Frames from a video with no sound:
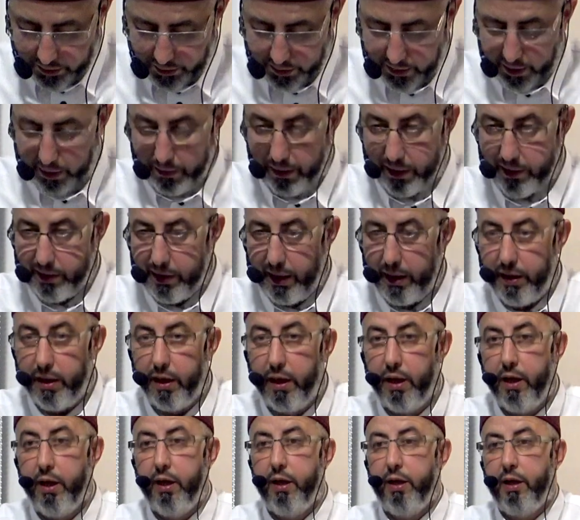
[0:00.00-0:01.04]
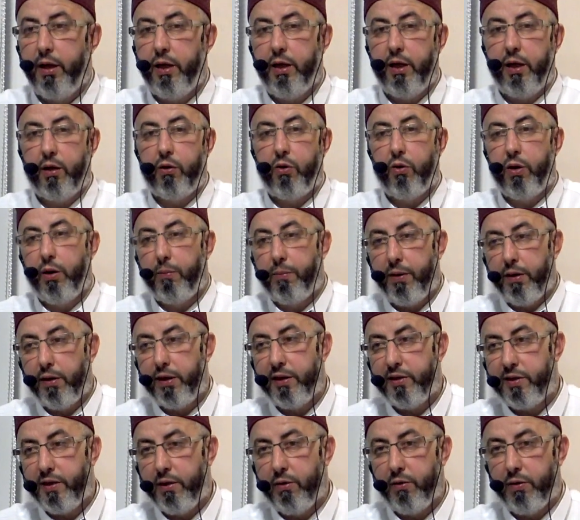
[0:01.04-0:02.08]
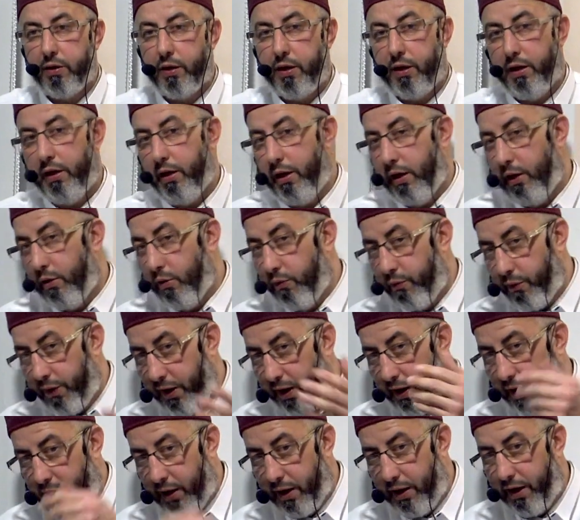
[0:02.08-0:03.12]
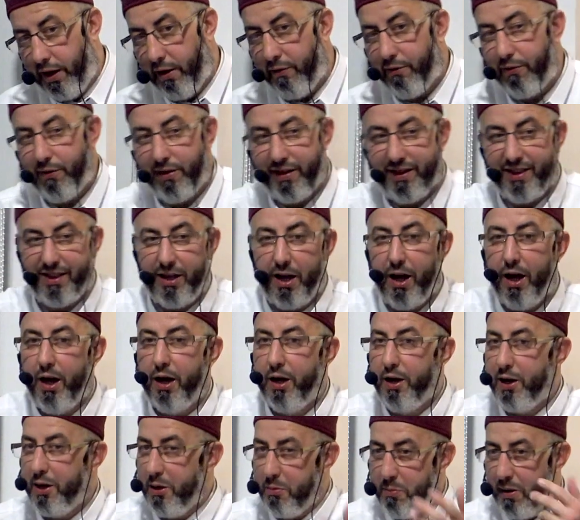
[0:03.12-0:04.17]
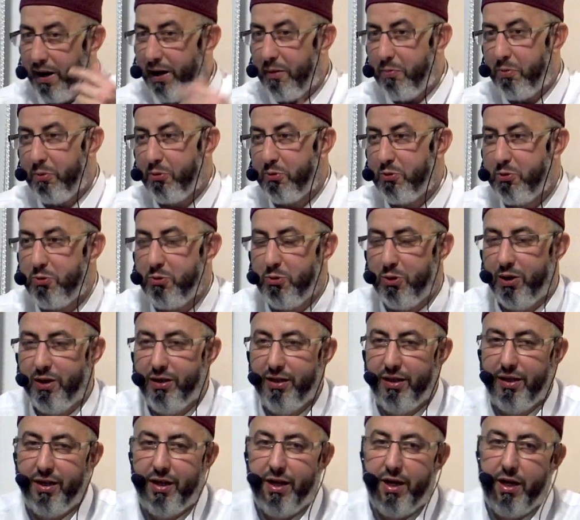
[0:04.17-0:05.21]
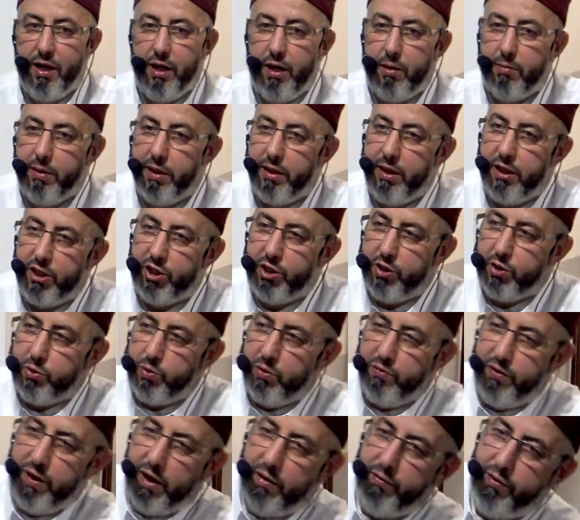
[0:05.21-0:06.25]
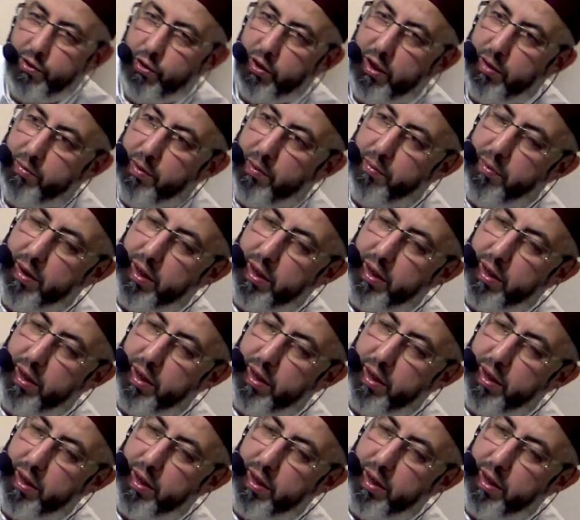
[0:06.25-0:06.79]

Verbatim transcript: ici à Marseille, et qu'on ne l'a pas laissé rentrer. Et le frère qui a fait ça, il m'a répondu. Hein. il m'a dit J'ai suivi l'avis de l'imam